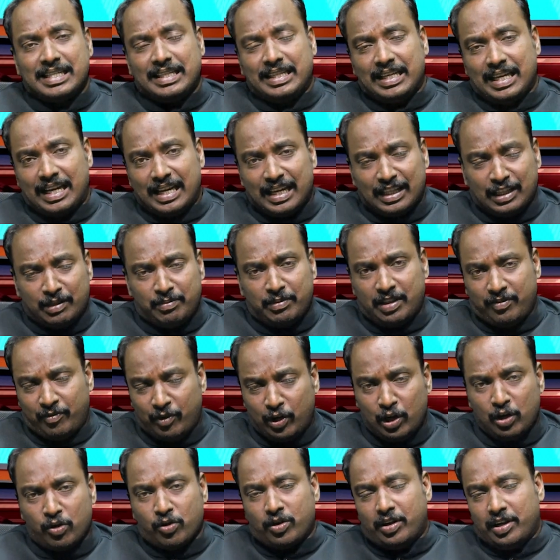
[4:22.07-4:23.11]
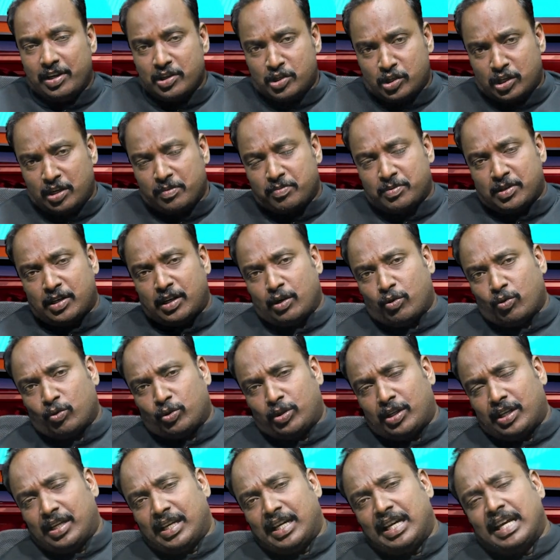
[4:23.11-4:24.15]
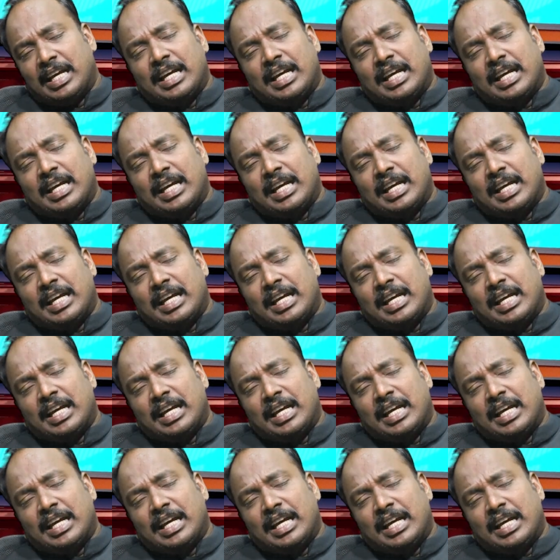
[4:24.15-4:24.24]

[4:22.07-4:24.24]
எல்லாத்தையுமே இந்த வீடியோட டிஸ்கிரிப்ஷனில் கொடுத்துருக்கேன்